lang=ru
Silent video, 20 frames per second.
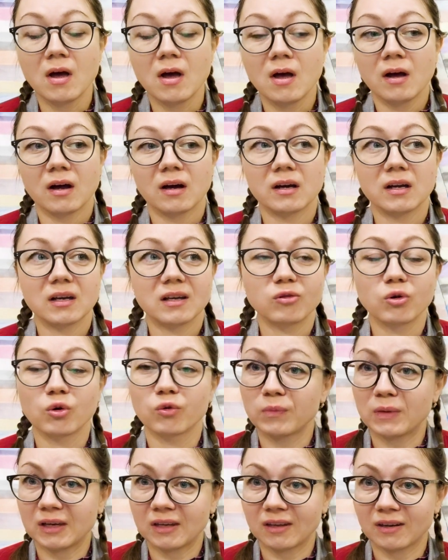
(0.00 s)
э, и то
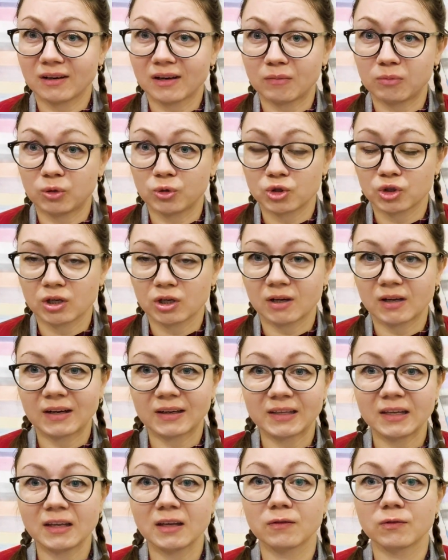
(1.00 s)
в мягких обложках, а
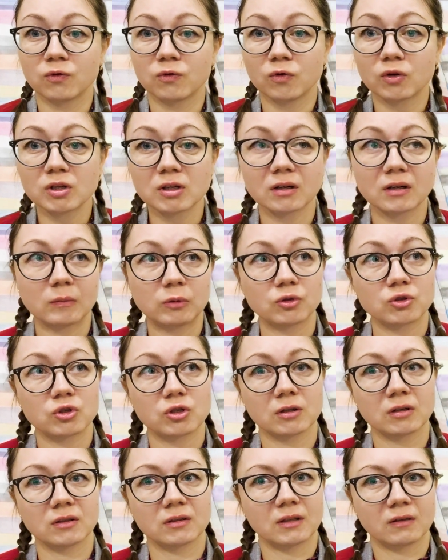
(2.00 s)
книги в твердых
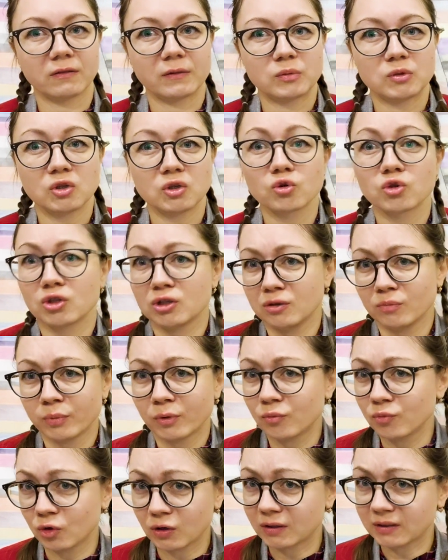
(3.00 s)
обложках, это вообще уже не
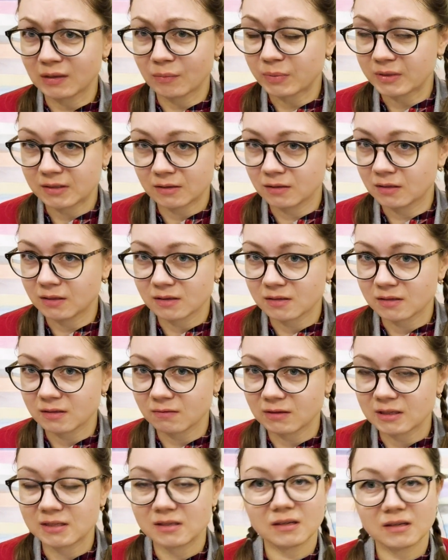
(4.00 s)
помню, когда последний раз
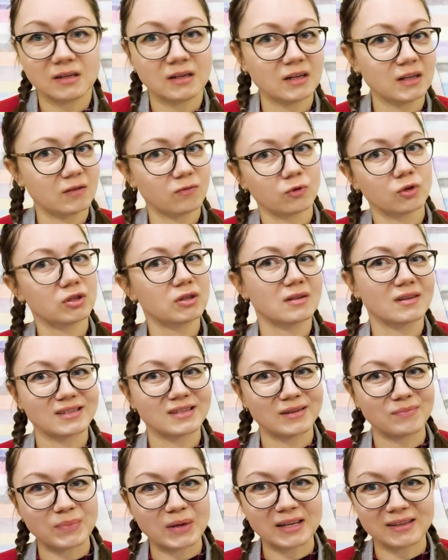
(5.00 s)
завозили. И вот
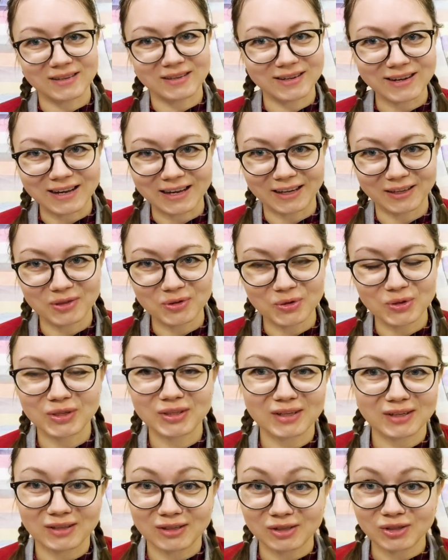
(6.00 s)
нас опять
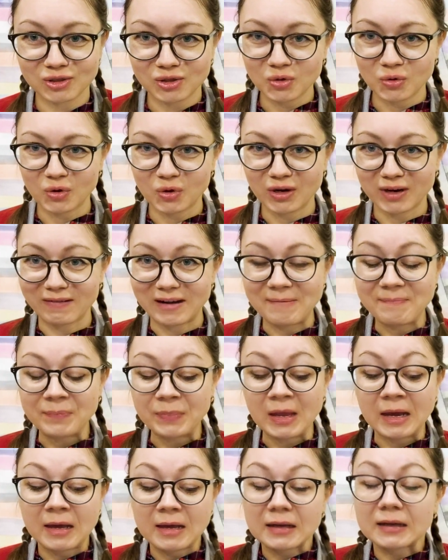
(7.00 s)
радует, это здорово,
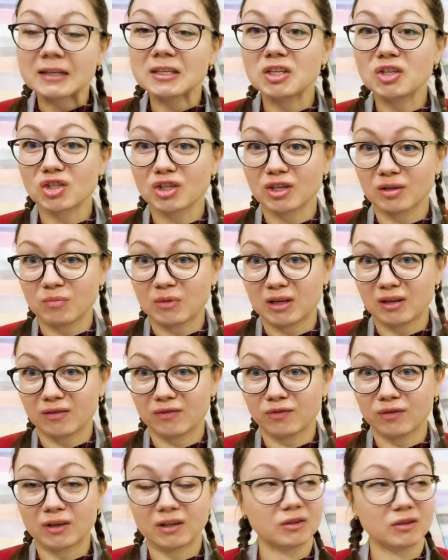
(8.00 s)
книжками
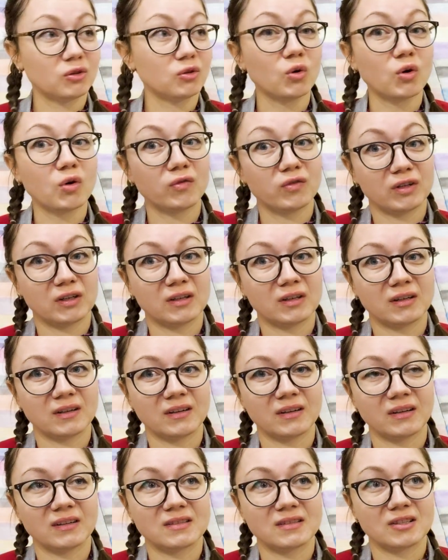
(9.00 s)
в новых,
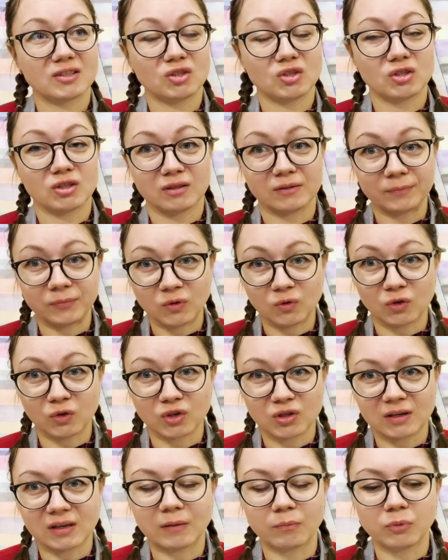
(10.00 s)
э, значит,
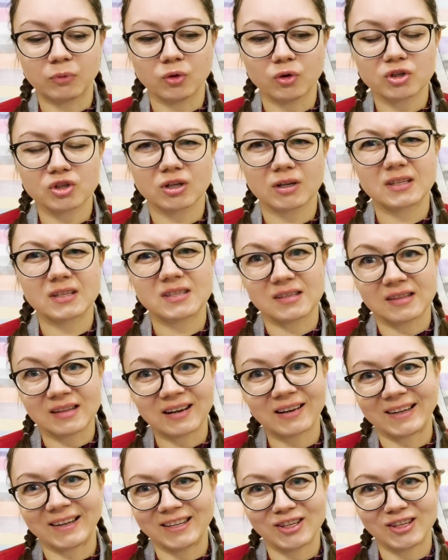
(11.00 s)
твердых обложках.
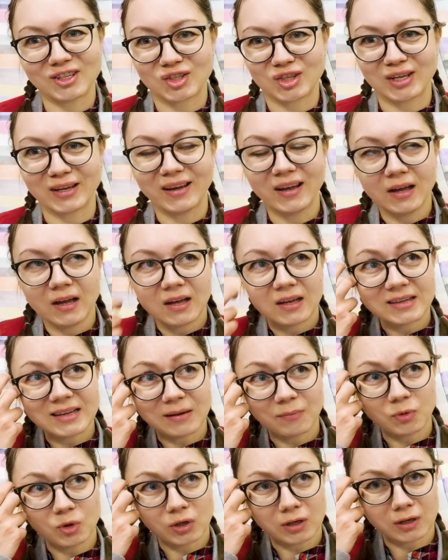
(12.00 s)
Цена, конечно,
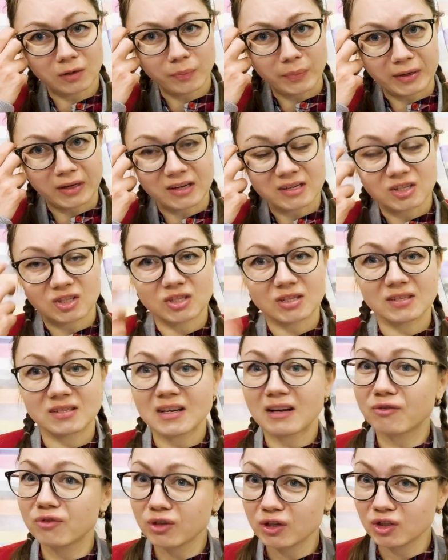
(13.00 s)
для многих покажется
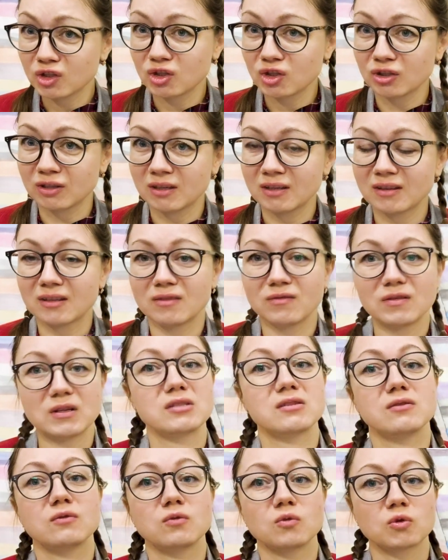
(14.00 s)
завышенной, это
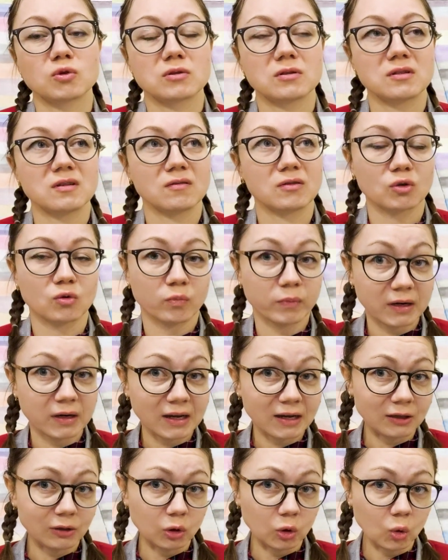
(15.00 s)
299
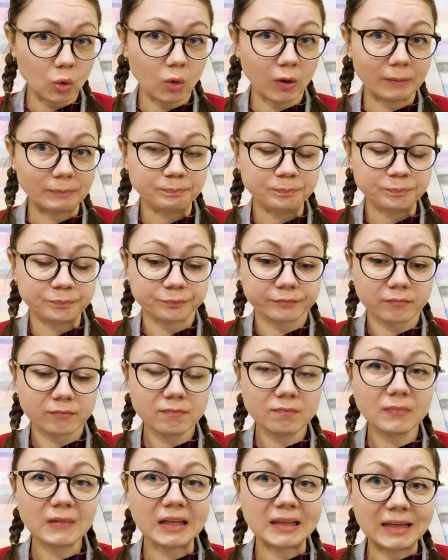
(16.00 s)
рублей, но
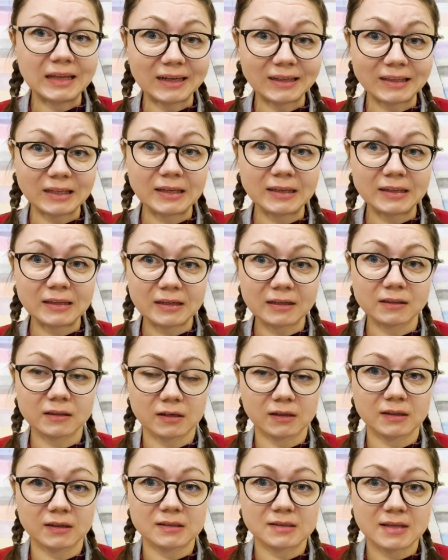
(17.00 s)
на книги
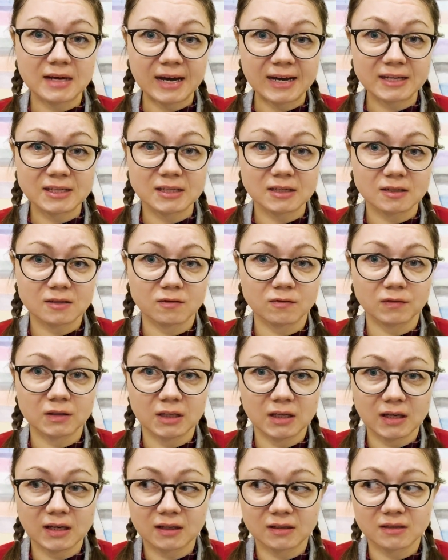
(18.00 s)
некоторых издательств
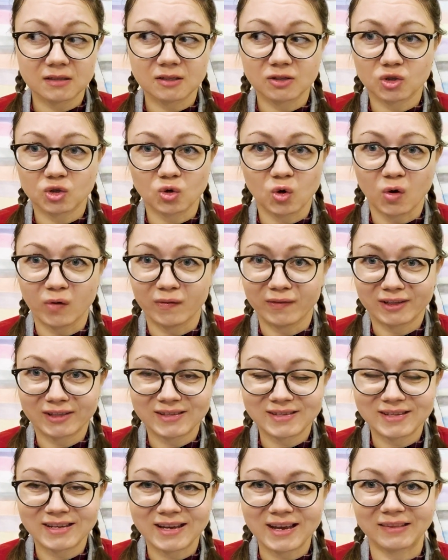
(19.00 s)
нет дешевых
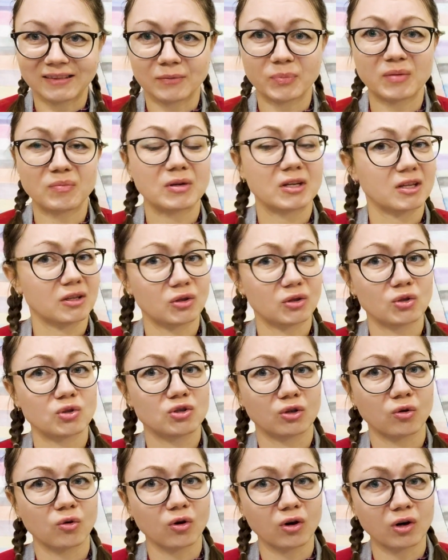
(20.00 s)
цен. Например, на тот
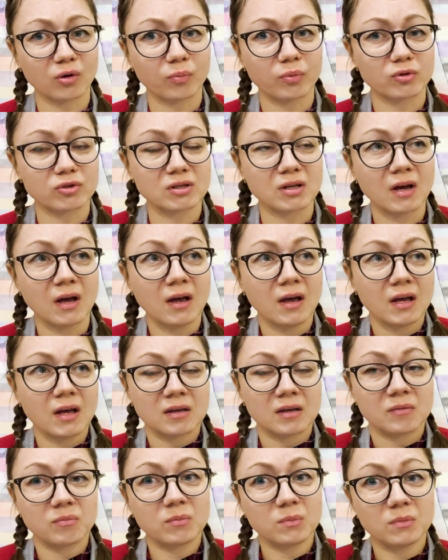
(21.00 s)
же корпус
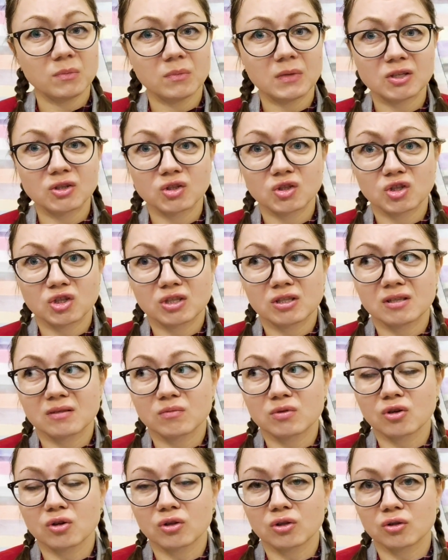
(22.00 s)
меньше
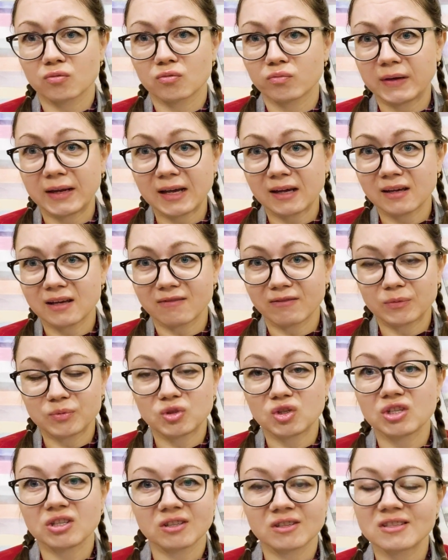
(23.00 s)
700 рублей я
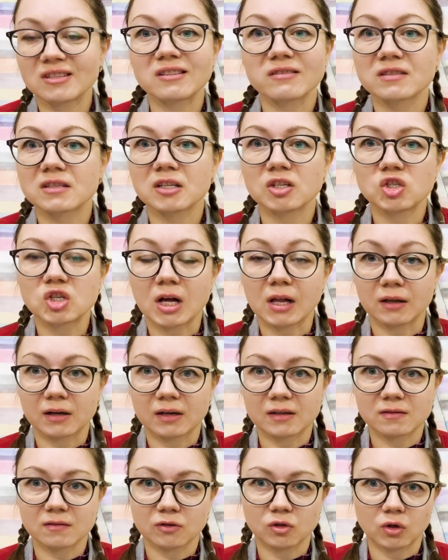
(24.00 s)
вообще нигде не встречала,
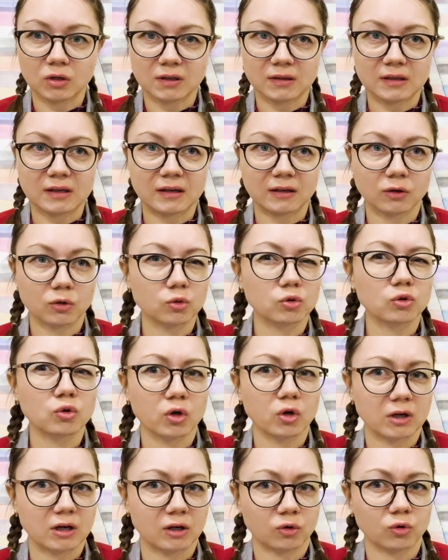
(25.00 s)
разве только на
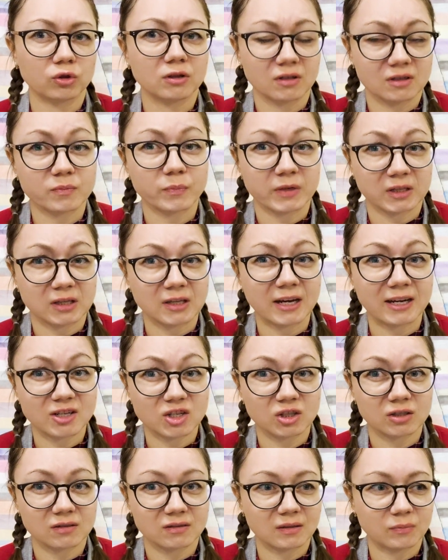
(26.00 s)
крутой какой-то
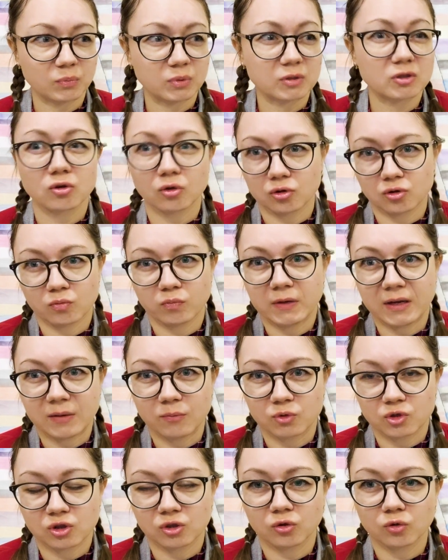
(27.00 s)
распродаже за 500 рублей
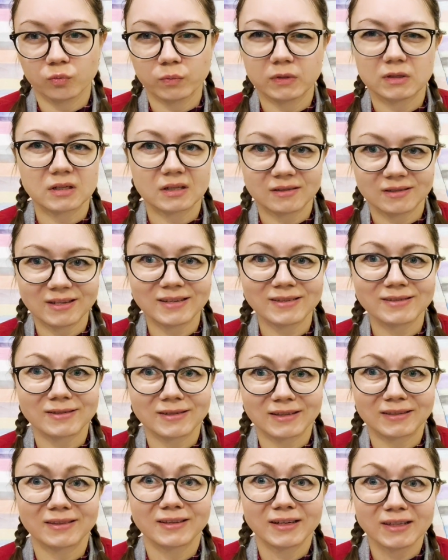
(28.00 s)
можно купить, а здесь
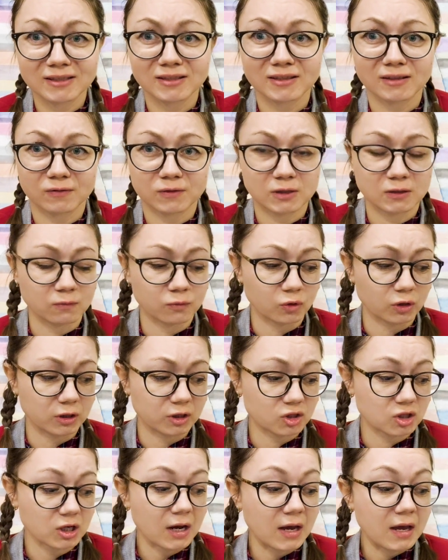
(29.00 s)
за 300 всего
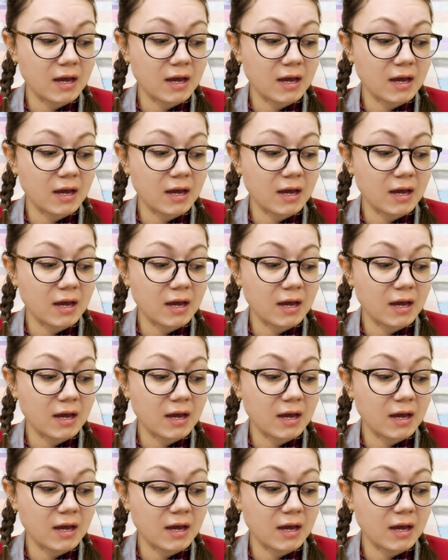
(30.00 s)
лишь.